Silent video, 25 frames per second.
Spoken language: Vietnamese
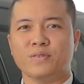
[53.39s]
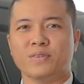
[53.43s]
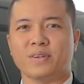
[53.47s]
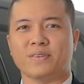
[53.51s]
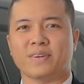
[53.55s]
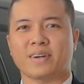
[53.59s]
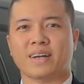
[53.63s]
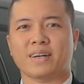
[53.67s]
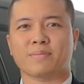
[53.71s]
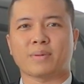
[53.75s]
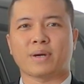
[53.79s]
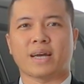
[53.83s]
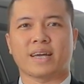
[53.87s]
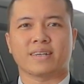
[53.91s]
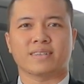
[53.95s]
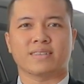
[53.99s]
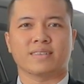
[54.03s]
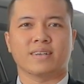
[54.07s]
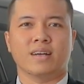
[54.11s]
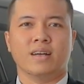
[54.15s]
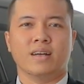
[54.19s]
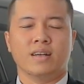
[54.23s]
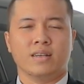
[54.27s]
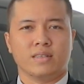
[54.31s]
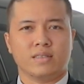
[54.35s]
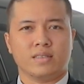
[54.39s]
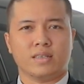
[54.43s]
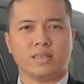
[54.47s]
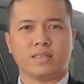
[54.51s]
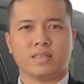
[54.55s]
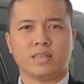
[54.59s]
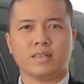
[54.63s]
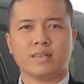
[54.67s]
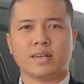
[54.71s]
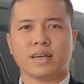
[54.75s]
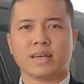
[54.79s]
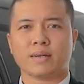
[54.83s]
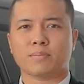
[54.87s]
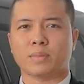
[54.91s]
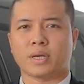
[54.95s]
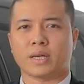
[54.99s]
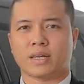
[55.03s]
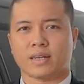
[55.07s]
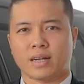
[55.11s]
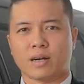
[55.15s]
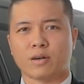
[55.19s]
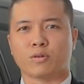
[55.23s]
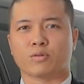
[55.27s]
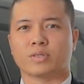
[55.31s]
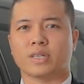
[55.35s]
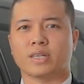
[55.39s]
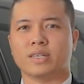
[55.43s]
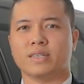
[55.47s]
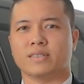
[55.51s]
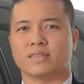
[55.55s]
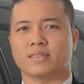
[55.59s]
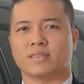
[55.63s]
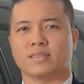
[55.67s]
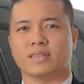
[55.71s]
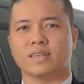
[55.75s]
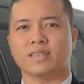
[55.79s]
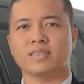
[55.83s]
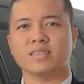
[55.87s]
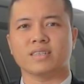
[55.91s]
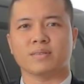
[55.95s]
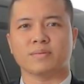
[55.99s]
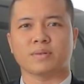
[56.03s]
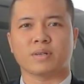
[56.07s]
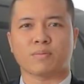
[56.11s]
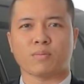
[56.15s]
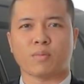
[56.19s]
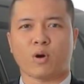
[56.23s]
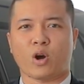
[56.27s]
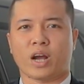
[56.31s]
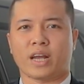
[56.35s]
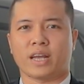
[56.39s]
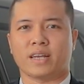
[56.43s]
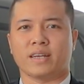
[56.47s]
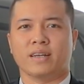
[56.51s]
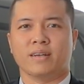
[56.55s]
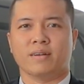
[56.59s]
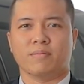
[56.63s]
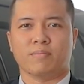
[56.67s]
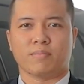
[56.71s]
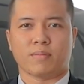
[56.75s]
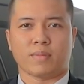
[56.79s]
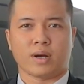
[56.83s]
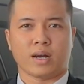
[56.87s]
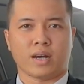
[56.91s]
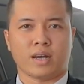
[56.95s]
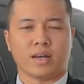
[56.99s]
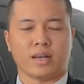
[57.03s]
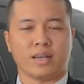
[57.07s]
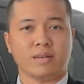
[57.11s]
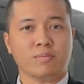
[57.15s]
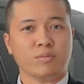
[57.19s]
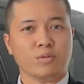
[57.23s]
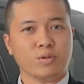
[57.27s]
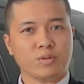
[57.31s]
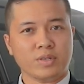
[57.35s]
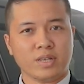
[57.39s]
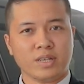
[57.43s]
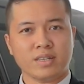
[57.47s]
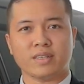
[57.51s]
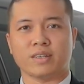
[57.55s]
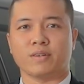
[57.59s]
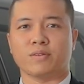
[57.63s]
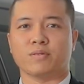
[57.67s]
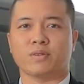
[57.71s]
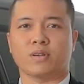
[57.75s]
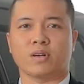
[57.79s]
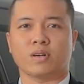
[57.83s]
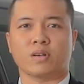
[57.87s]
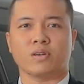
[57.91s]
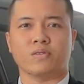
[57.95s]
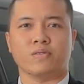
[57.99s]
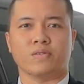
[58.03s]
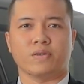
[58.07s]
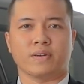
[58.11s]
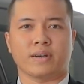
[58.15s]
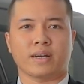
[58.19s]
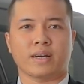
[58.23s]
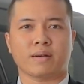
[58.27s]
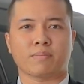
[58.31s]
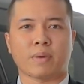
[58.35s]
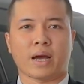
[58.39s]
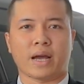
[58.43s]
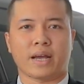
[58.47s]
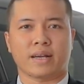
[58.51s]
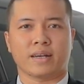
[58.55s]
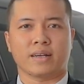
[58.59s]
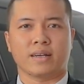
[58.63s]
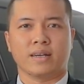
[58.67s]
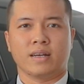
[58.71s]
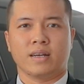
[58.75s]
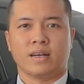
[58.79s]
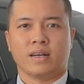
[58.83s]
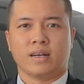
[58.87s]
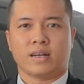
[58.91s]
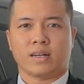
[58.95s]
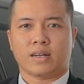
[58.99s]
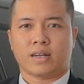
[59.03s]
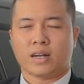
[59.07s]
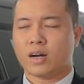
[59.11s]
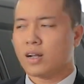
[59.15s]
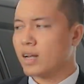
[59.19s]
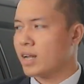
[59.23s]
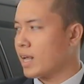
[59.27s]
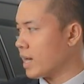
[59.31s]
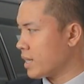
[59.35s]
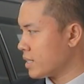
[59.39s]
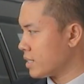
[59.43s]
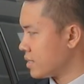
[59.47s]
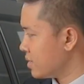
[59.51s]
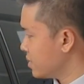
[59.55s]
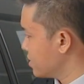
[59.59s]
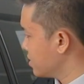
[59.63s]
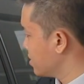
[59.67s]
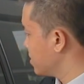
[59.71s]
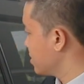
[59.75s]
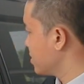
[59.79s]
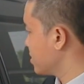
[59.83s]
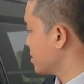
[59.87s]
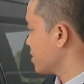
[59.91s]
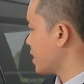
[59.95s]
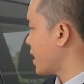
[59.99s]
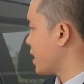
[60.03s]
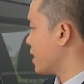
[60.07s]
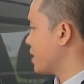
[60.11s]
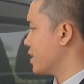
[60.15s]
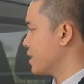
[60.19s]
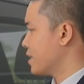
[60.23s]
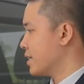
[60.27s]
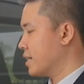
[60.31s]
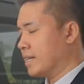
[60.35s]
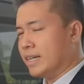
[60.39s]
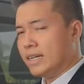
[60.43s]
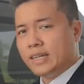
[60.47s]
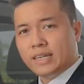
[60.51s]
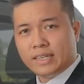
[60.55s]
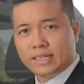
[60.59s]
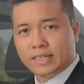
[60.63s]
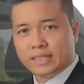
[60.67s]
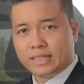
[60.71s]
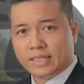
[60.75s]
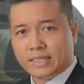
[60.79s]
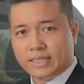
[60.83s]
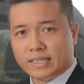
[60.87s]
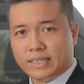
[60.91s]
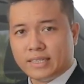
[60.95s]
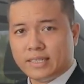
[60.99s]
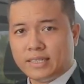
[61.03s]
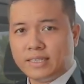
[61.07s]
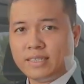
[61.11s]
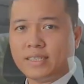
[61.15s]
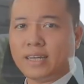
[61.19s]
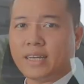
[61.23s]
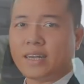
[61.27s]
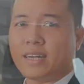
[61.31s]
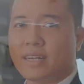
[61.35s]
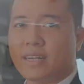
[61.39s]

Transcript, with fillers: vị và các bạn, chi tiết khác biệt đầu tiên đến từ bên ngoài mà Hiển muốn giới thiệu cho quý vị và các bạn đó là đây, xe